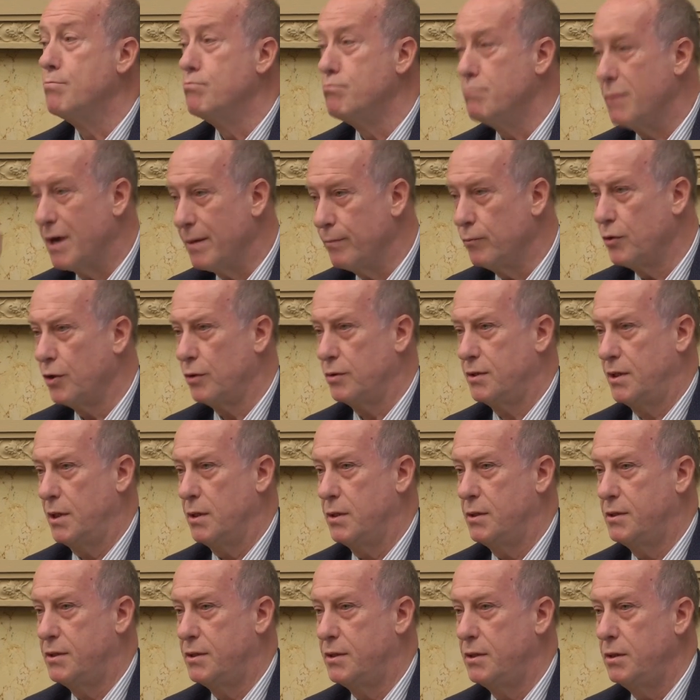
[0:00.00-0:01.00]
même dans
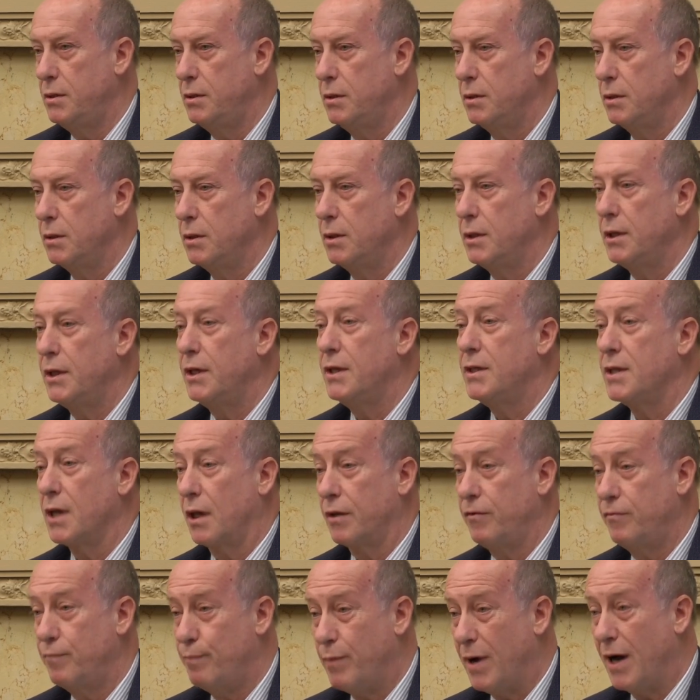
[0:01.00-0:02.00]
celle-ci, il
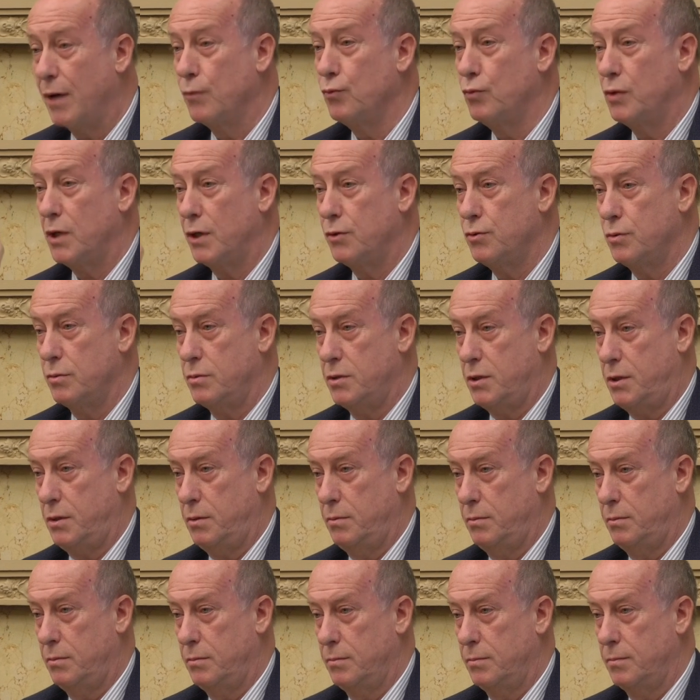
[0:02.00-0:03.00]
n'arrive pas à nous la donner.